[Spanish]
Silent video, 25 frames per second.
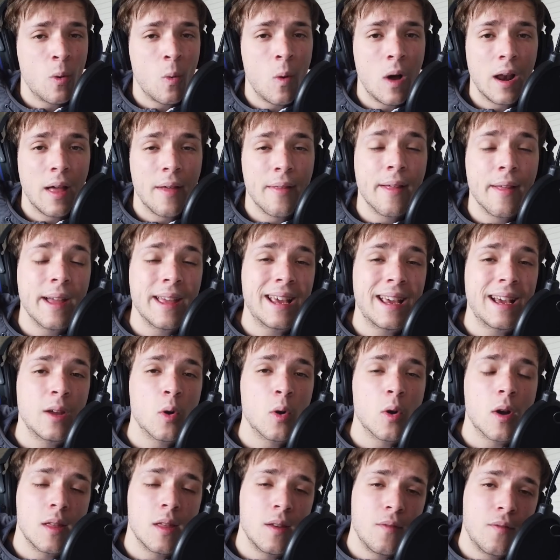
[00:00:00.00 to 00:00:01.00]
igualada y
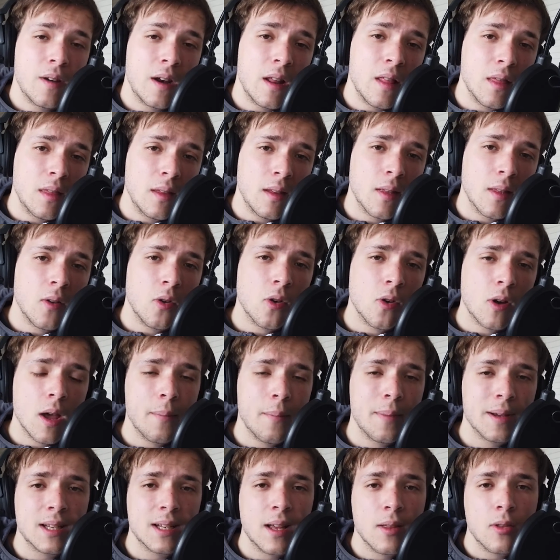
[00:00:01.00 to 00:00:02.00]
creo que a diferencia de lo
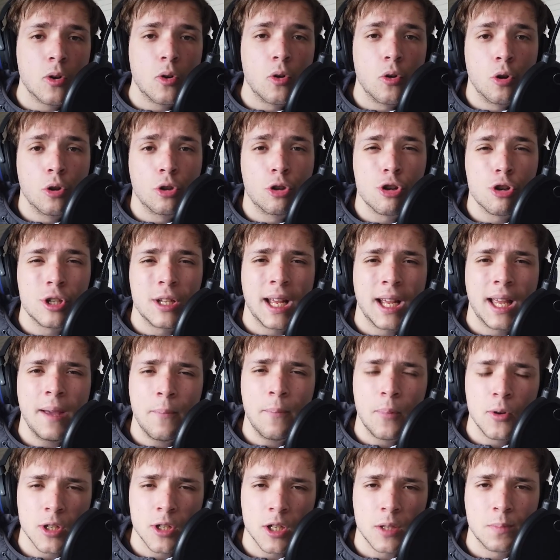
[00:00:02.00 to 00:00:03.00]
que ha pasado con otros
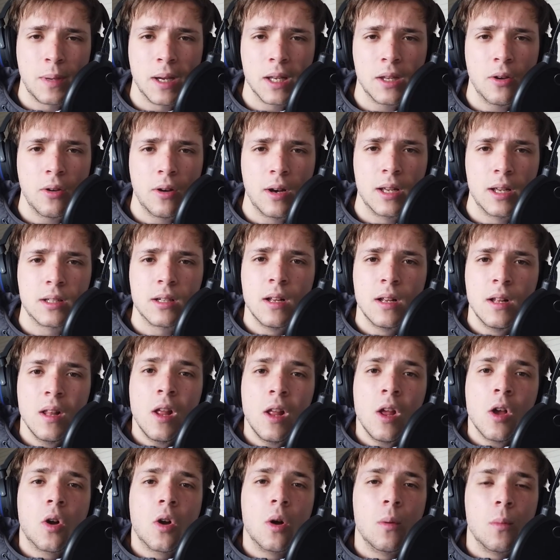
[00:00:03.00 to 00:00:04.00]
equipos españoles
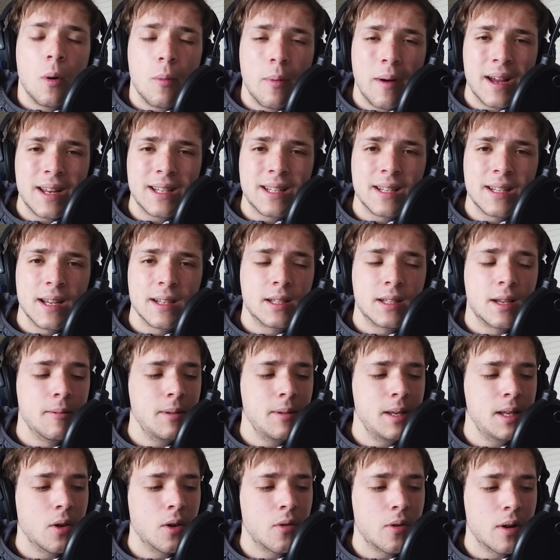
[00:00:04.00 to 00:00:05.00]
como Barça,
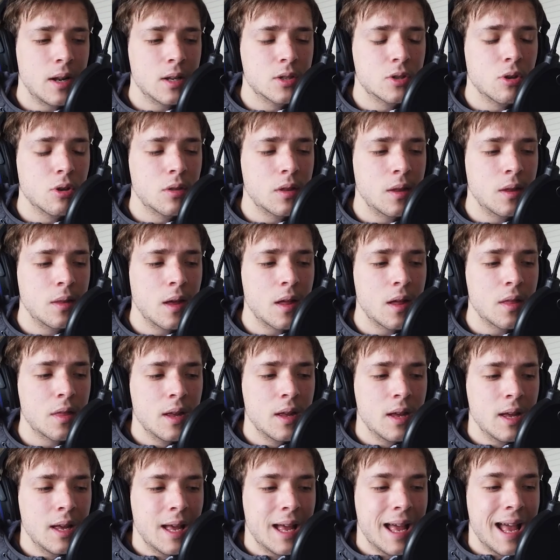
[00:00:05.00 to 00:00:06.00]
Sevilla o Real
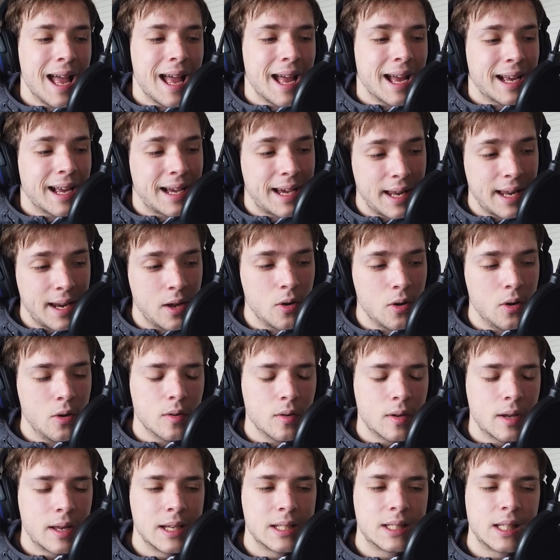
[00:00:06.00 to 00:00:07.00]
Sociedad,
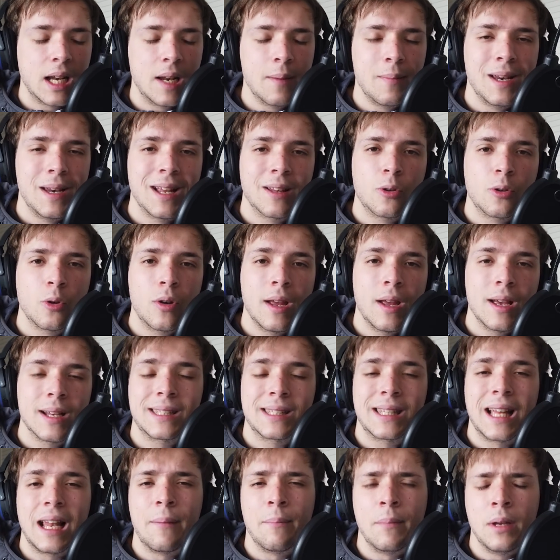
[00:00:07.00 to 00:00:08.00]
Creo que esta eliminatoria
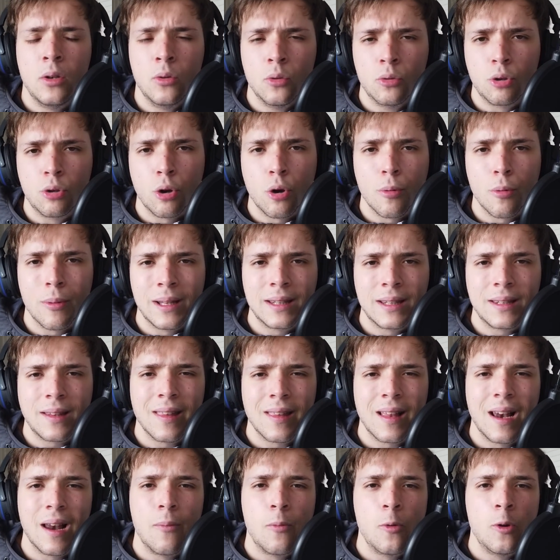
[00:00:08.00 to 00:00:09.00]
hasta el minuto
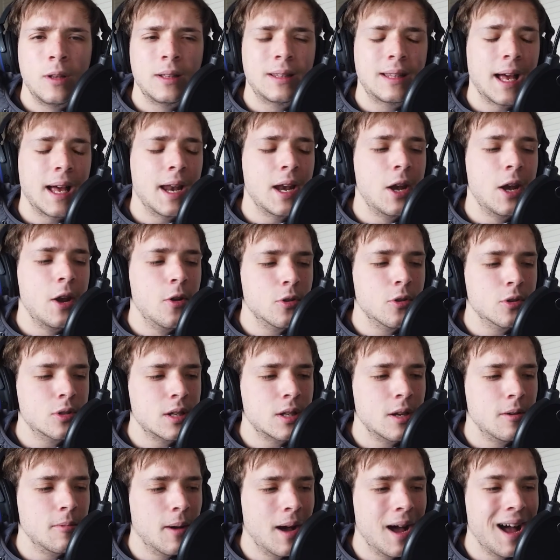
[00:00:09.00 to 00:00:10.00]
90 de la vuelta no
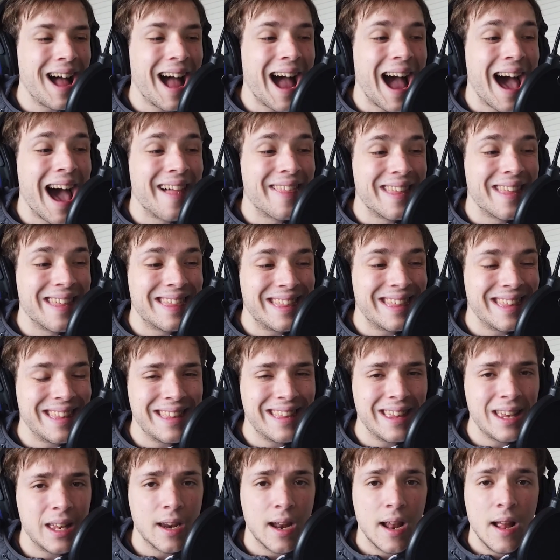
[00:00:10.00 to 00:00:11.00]
se va a
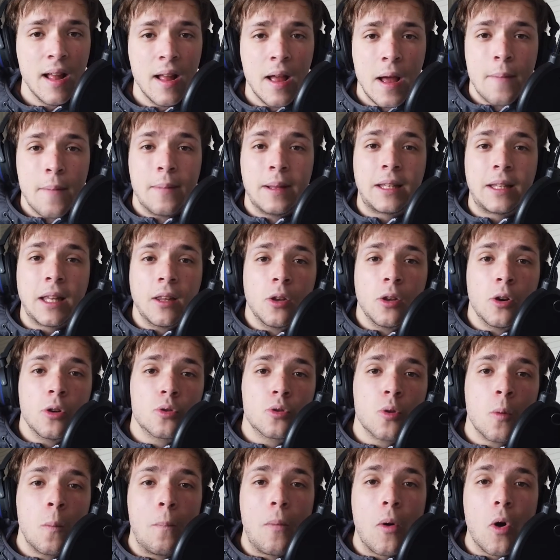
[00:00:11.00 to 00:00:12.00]
decidir.
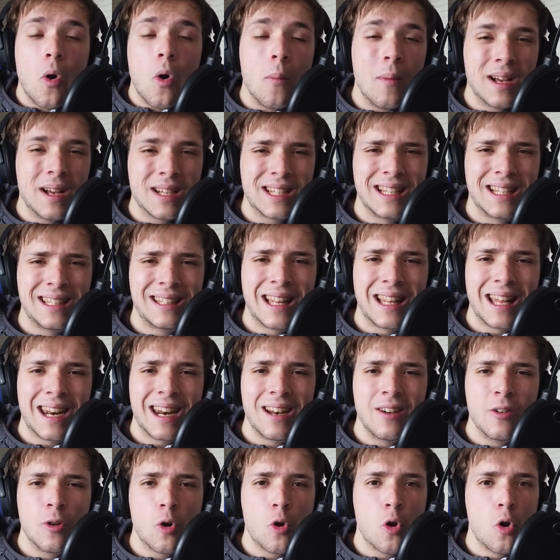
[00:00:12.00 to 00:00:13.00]
Metiéndonos un poco más en
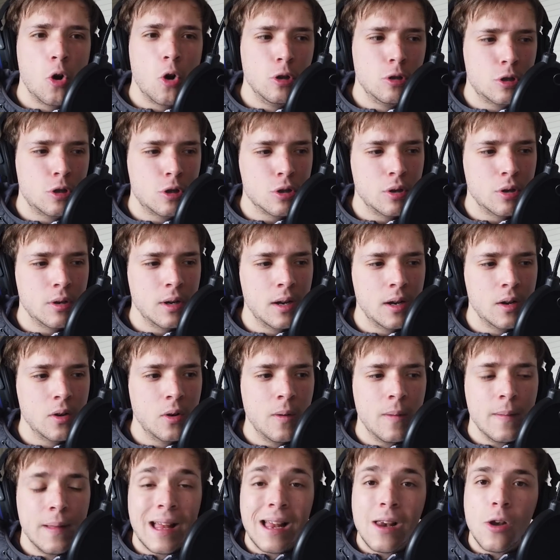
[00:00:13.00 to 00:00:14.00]
terreno
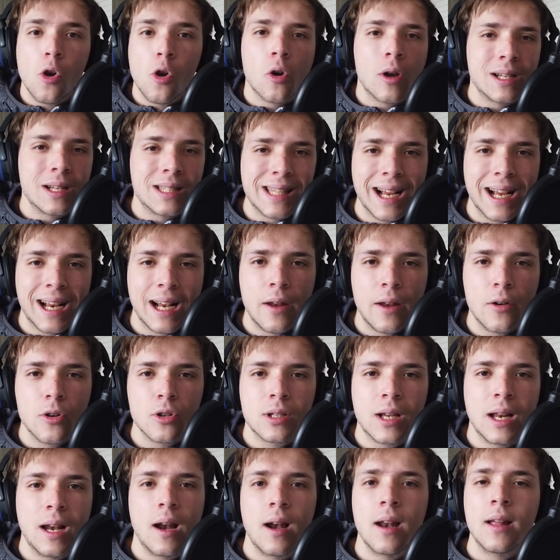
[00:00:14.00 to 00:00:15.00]
colchonero, lo que está
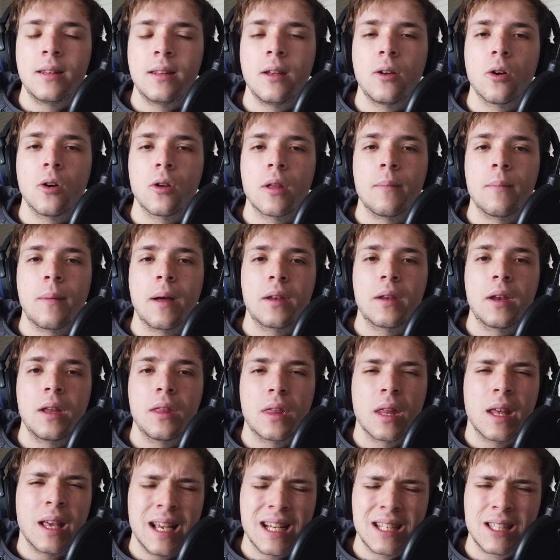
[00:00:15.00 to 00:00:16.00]
claro es que el Atlético de
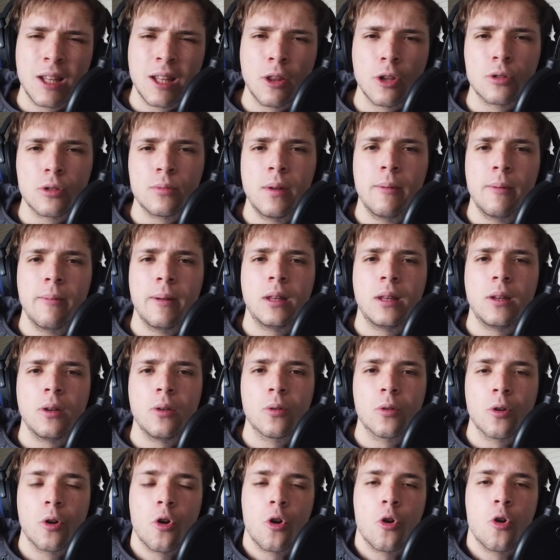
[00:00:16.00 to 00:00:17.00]
Madrid este
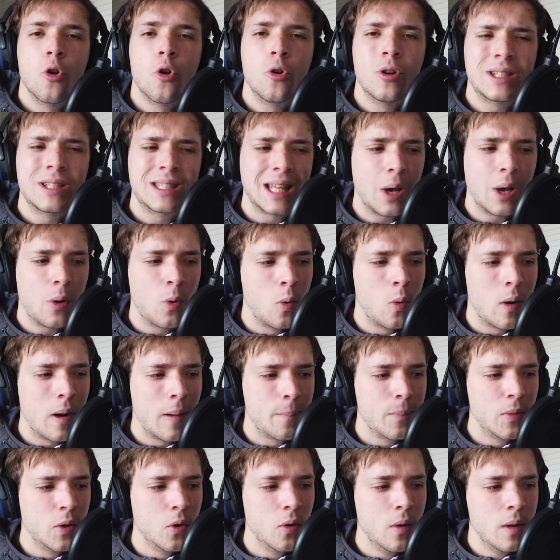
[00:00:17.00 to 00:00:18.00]
2021 no está
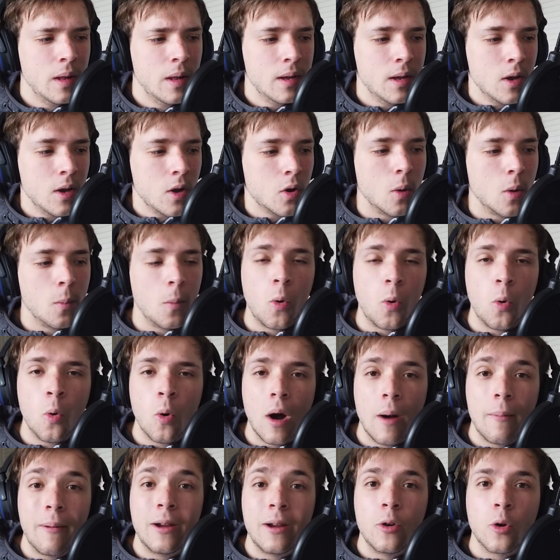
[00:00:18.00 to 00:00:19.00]
jugando como
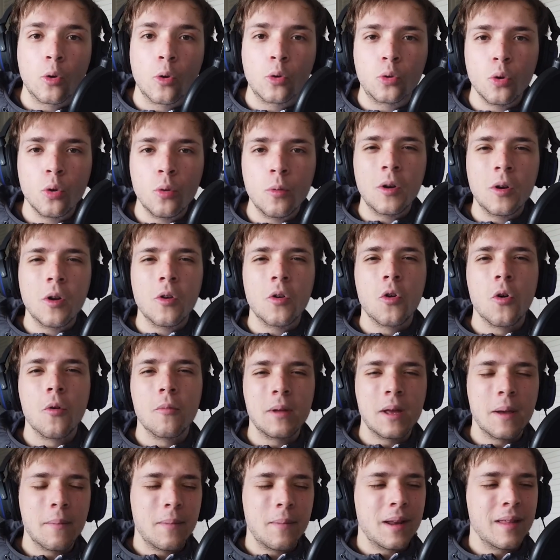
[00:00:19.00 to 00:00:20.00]
jugaba en octubre o
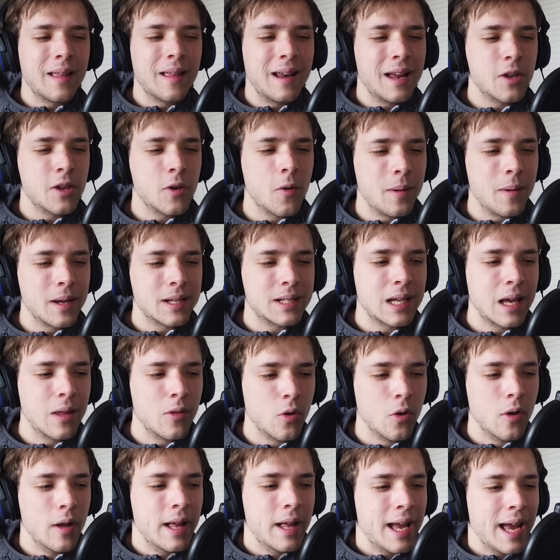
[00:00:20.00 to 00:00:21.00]
noviembre del año
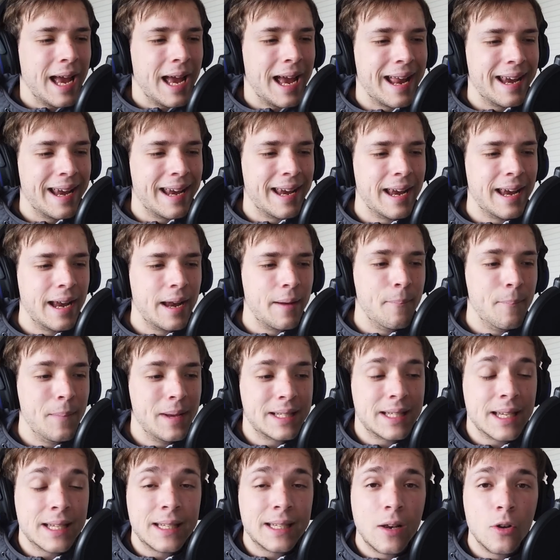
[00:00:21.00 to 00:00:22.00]
pasado, en
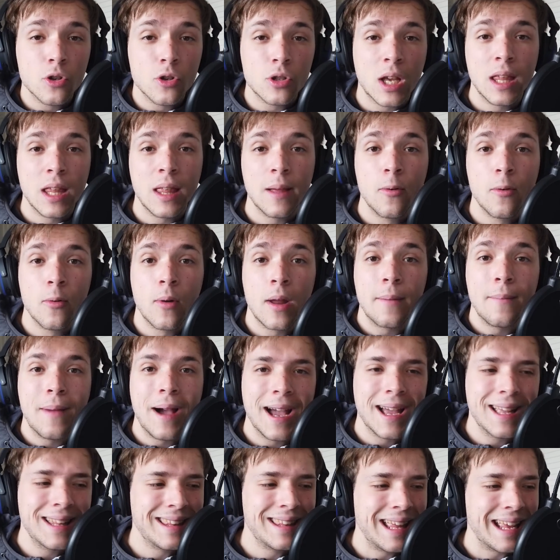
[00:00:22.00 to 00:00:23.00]
meses en los que daba una
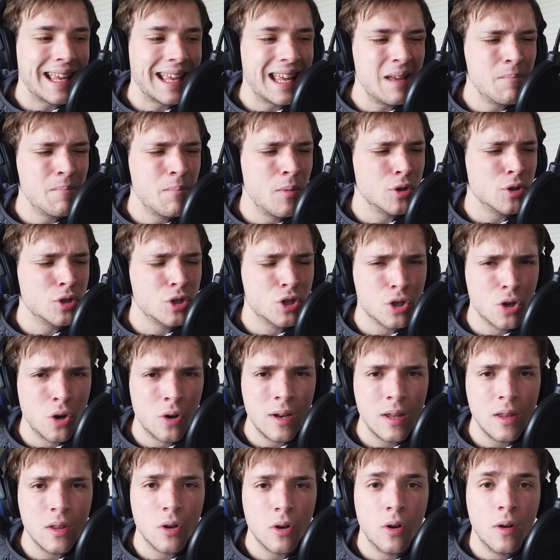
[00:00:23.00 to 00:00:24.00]
imagen de equipo
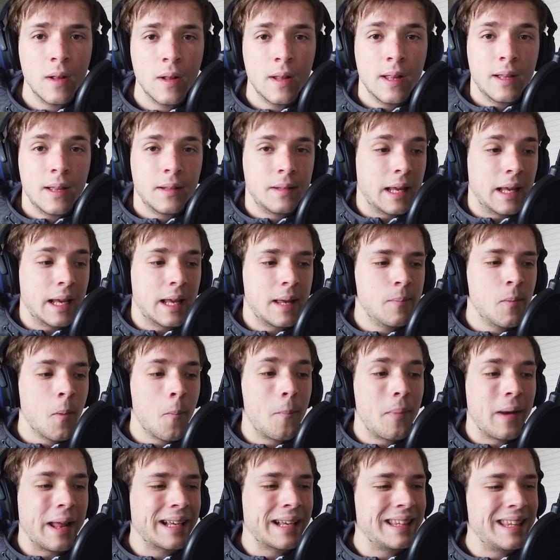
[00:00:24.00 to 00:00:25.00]
sólido, de
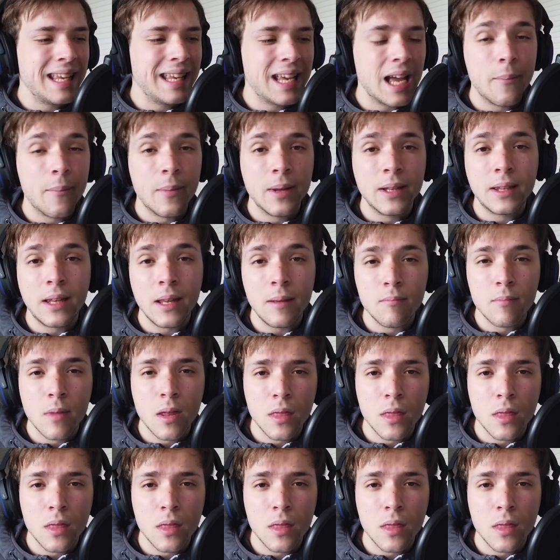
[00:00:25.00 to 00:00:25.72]
equipo prácticamente